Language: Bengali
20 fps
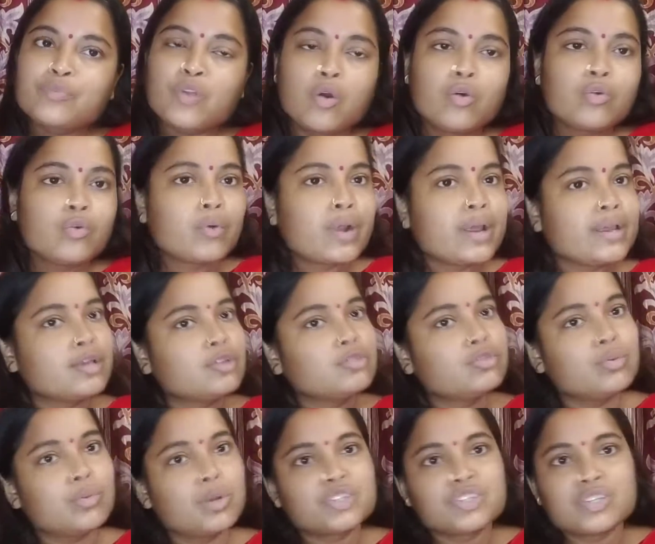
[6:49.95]
তখন ওরাই
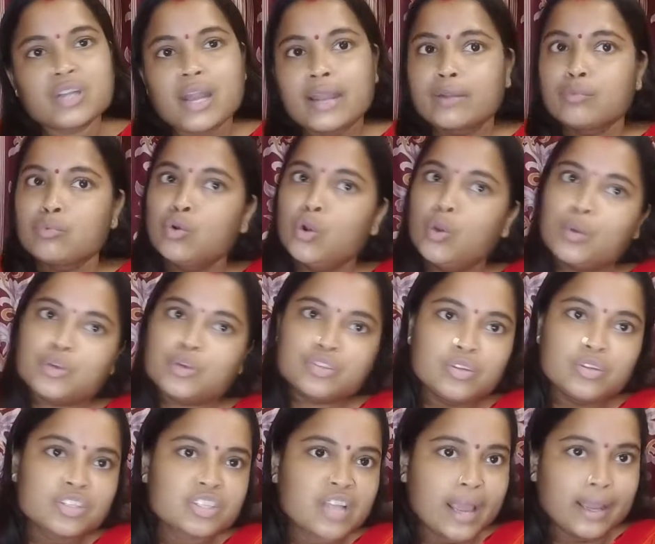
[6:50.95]
কিন্তু বলছিল না এটা ভুল বসতো
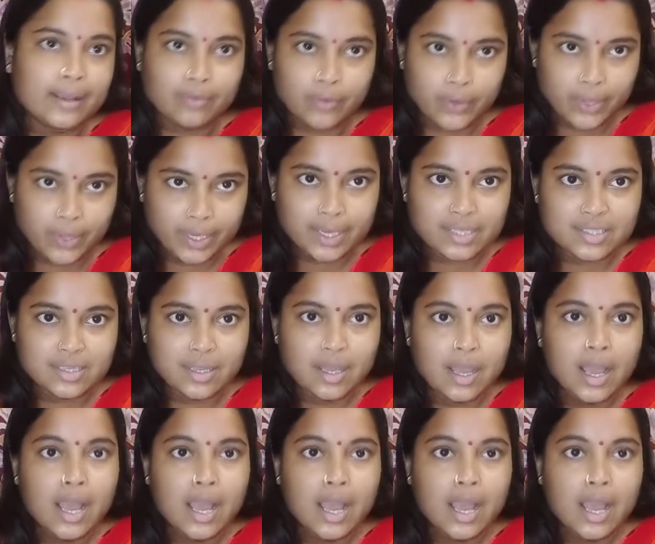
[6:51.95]
টাইপ হয়ে গেছে